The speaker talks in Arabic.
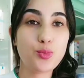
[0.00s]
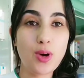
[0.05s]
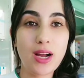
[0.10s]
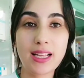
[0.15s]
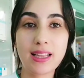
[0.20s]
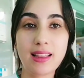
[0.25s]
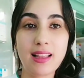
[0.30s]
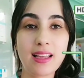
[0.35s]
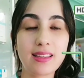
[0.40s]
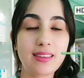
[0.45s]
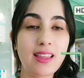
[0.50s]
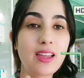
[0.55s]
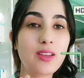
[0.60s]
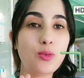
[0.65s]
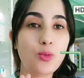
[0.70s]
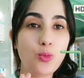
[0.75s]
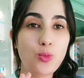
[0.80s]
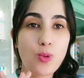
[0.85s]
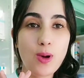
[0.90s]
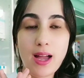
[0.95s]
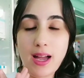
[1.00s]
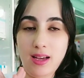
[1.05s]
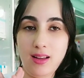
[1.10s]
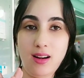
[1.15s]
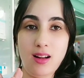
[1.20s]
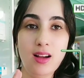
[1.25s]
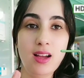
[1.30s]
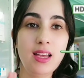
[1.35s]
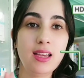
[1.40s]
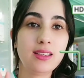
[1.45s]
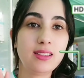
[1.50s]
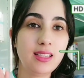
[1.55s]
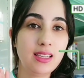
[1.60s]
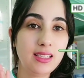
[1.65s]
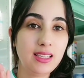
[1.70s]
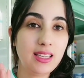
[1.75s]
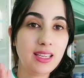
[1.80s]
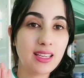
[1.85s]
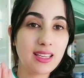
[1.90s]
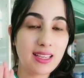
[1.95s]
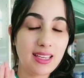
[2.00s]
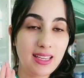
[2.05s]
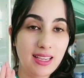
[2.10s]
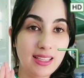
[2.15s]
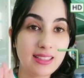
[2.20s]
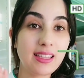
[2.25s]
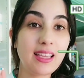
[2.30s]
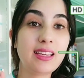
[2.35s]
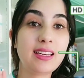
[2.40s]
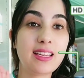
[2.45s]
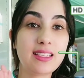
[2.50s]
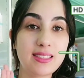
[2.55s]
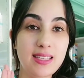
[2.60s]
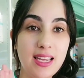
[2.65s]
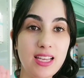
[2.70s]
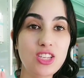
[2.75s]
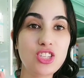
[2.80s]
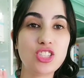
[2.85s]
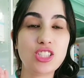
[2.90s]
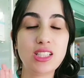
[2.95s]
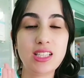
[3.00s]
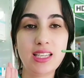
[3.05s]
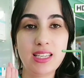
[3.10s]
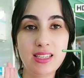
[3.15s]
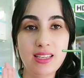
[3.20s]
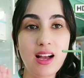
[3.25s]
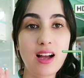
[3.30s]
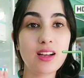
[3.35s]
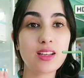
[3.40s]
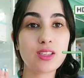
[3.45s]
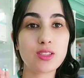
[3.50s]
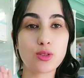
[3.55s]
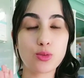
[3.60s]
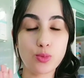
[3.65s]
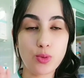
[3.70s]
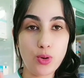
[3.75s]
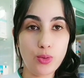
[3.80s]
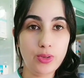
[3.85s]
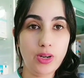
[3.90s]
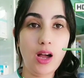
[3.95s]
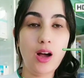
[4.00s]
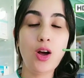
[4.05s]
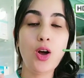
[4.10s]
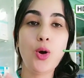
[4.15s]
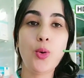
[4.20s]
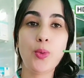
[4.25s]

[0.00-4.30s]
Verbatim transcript: واحد لاطاي واعره يعني كيعطي نتائج اللي هي زويونه